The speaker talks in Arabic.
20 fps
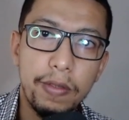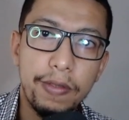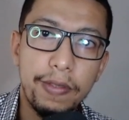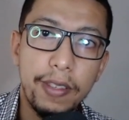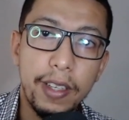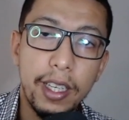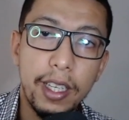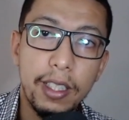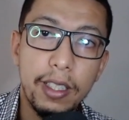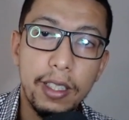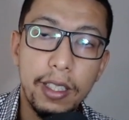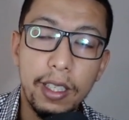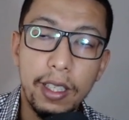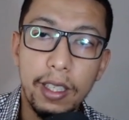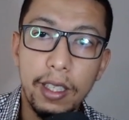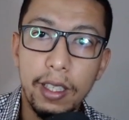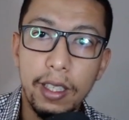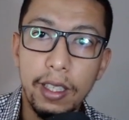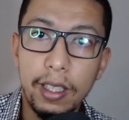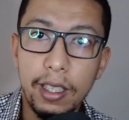فكان
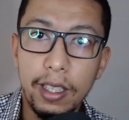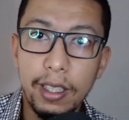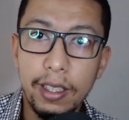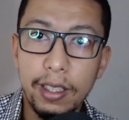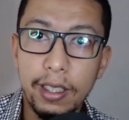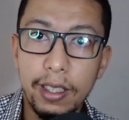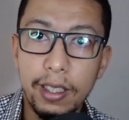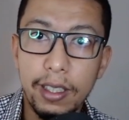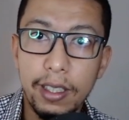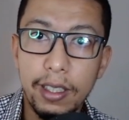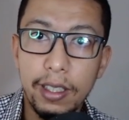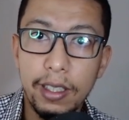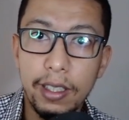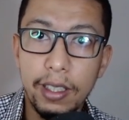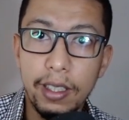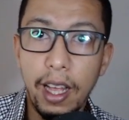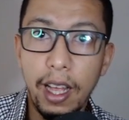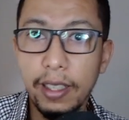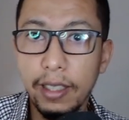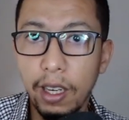كان
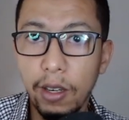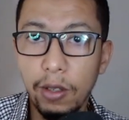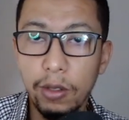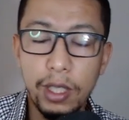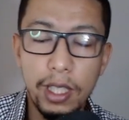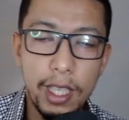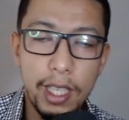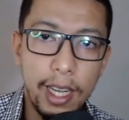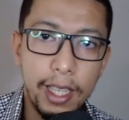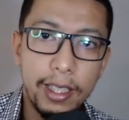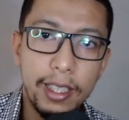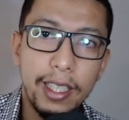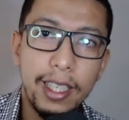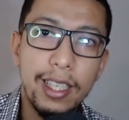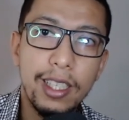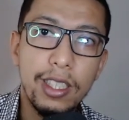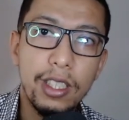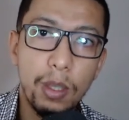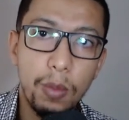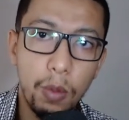انا الاستاذ علاء
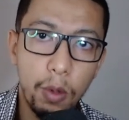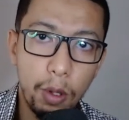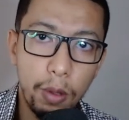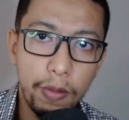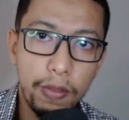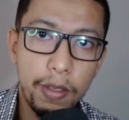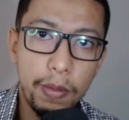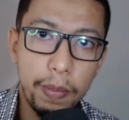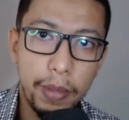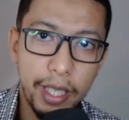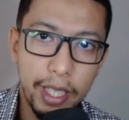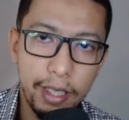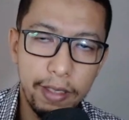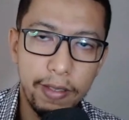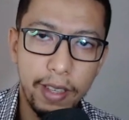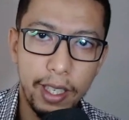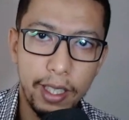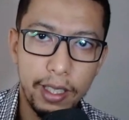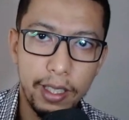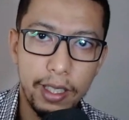كنجاوبكم في
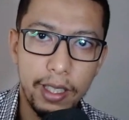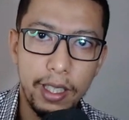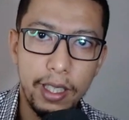البريفي